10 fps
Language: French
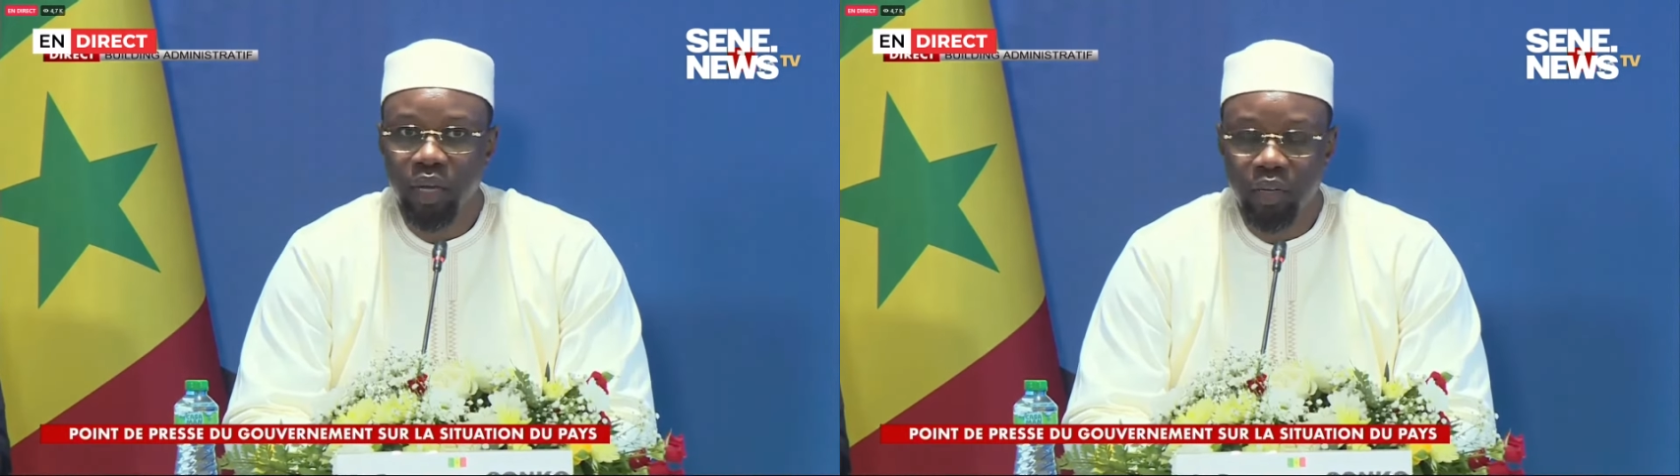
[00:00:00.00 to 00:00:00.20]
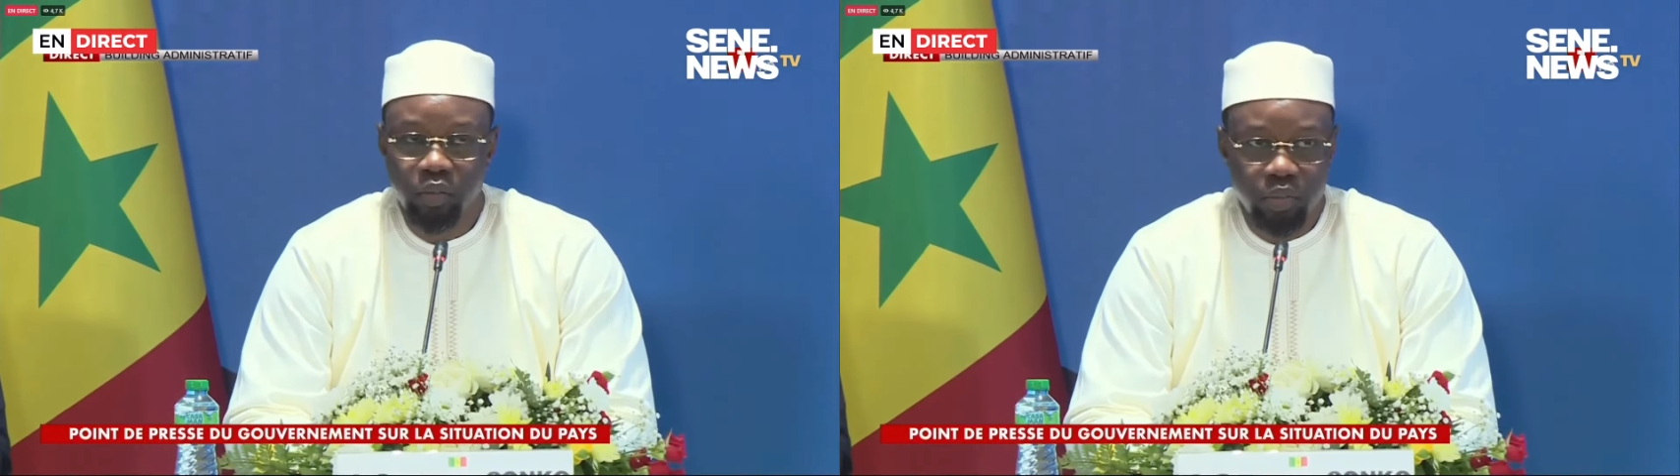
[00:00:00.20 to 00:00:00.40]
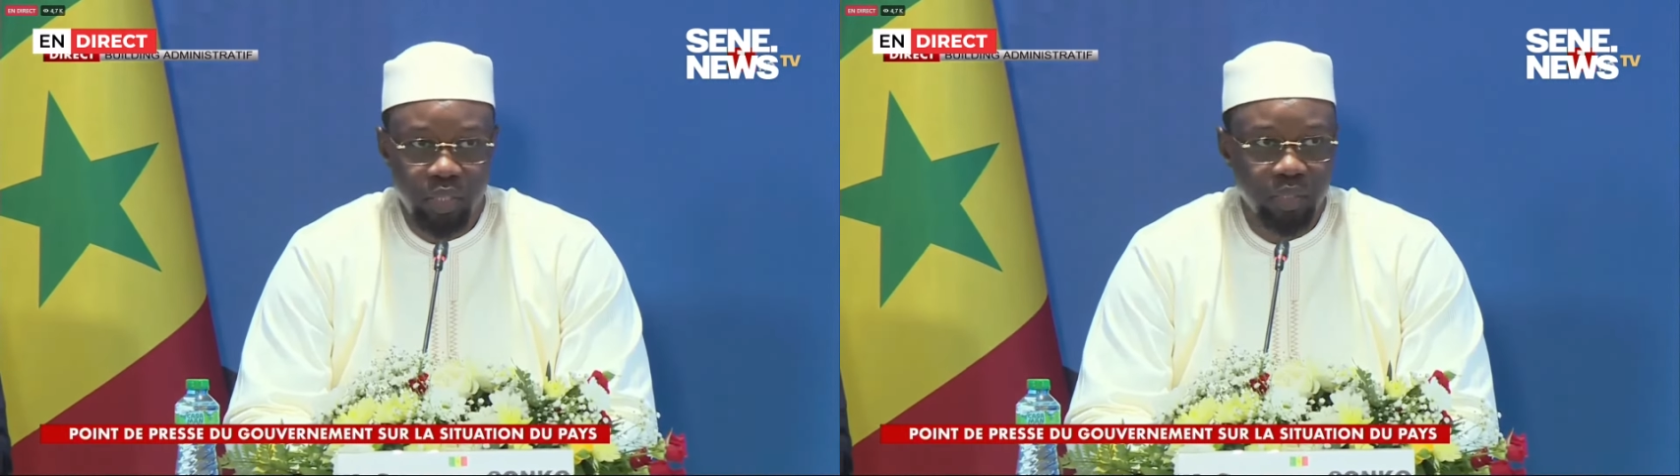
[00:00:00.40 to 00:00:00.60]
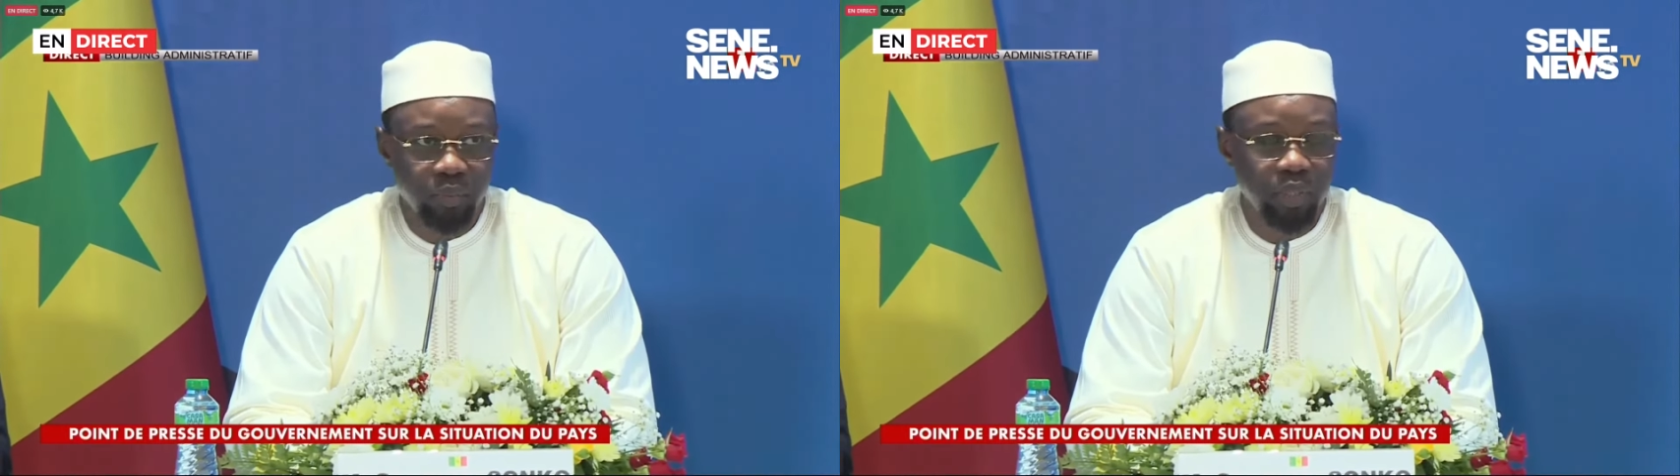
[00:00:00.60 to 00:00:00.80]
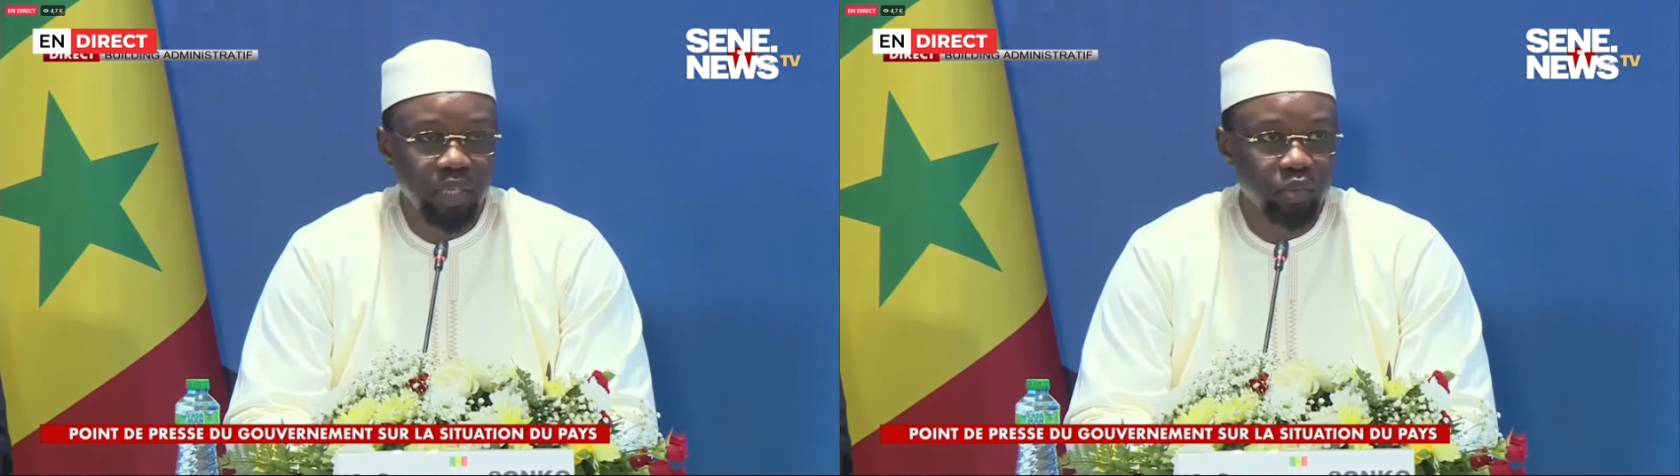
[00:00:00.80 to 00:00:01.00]
annoncé
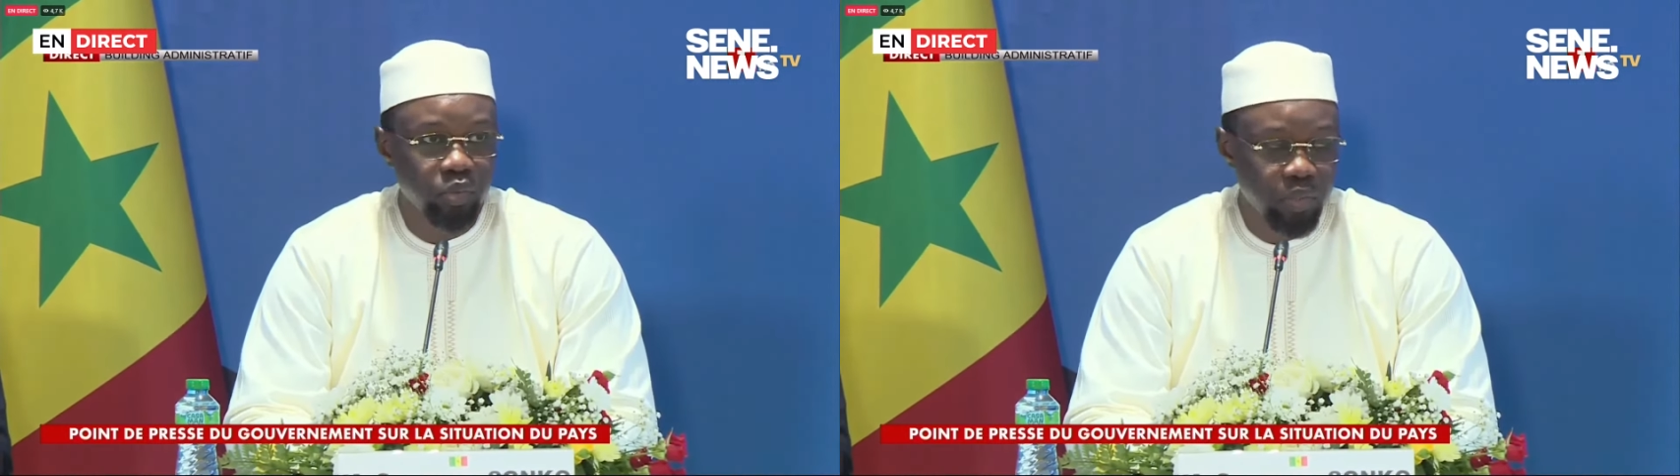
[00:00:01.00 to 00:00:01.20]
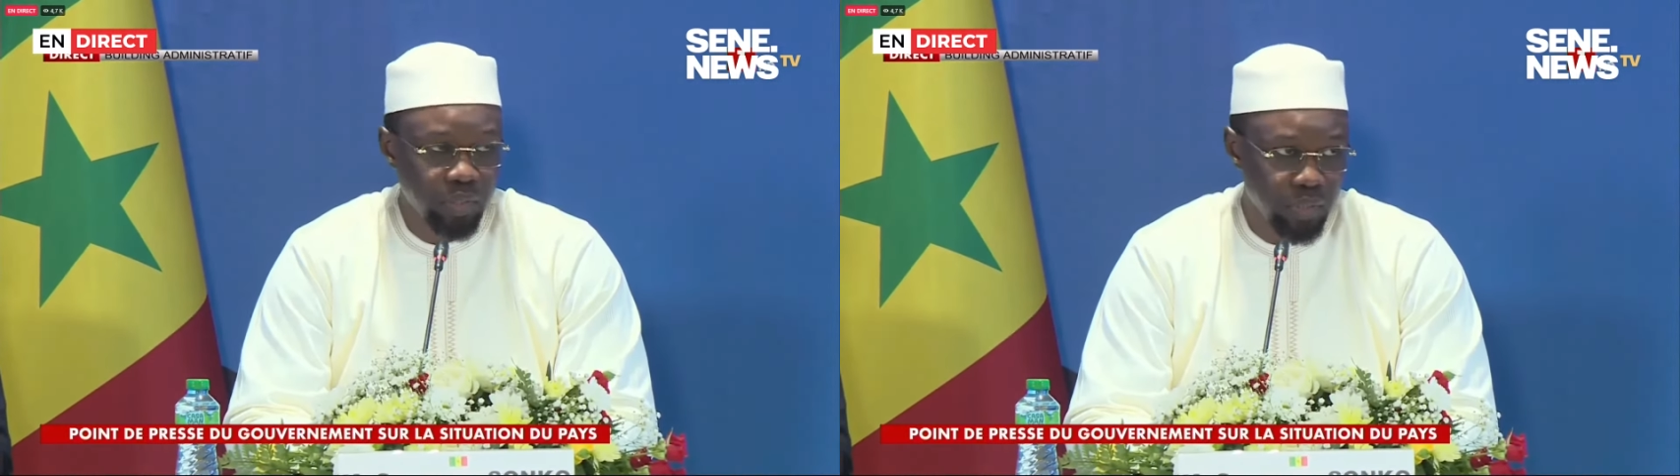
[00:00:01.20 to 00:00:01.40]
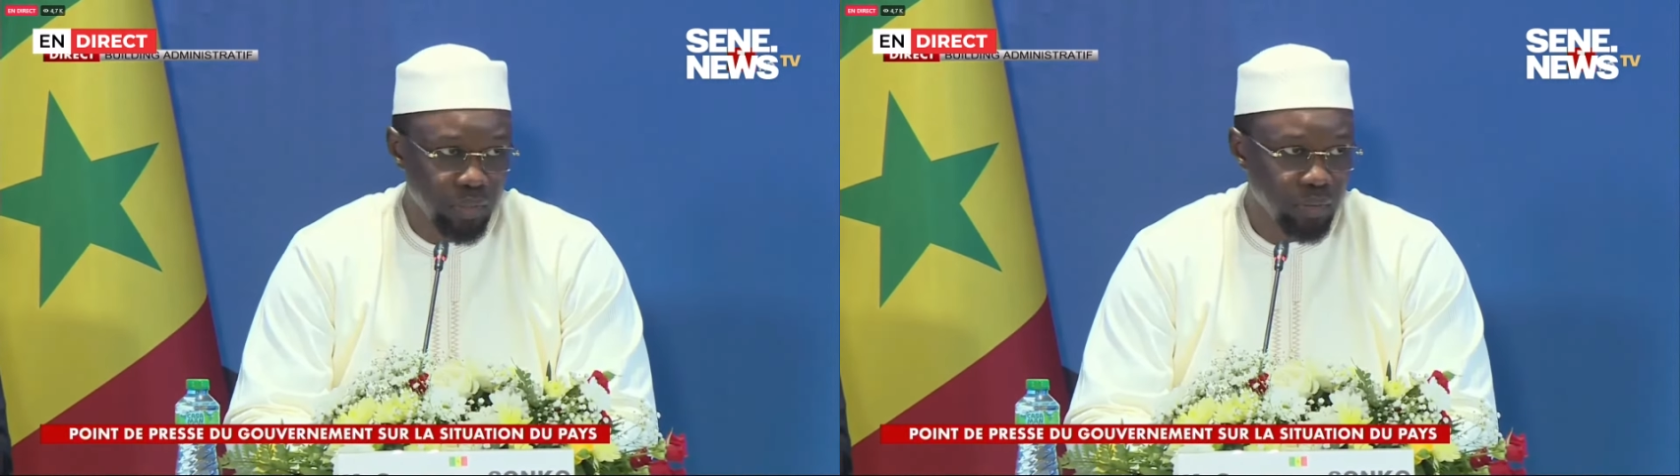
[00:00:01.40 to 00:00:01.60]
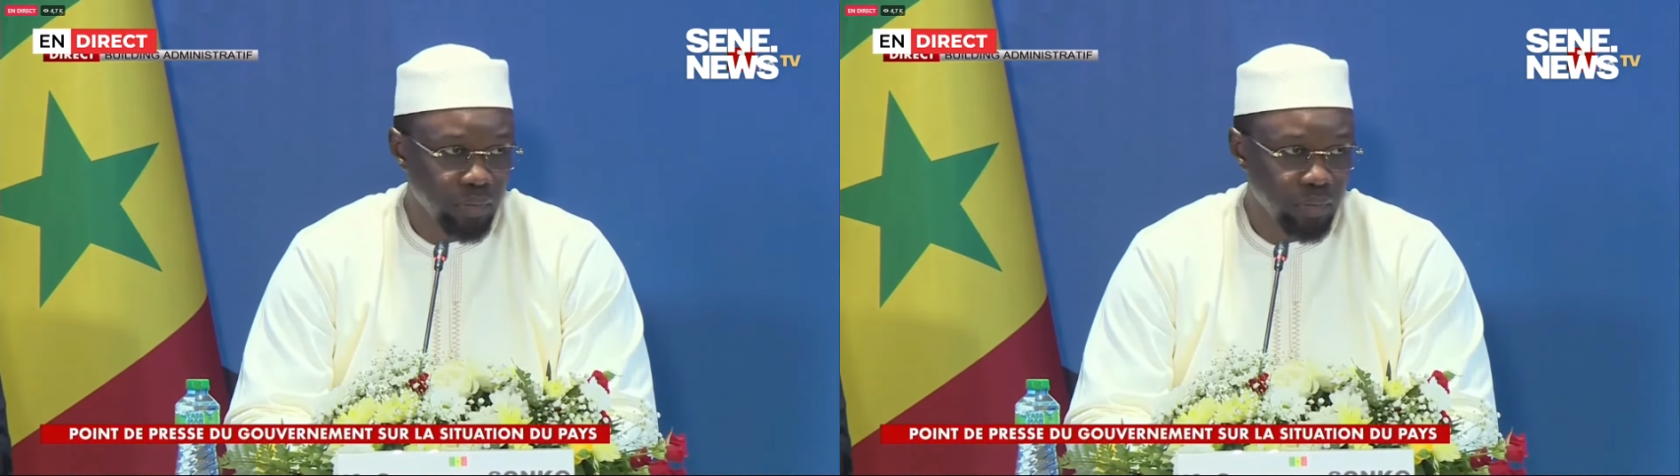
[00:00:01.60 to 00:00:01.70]
pendant tout ce temps.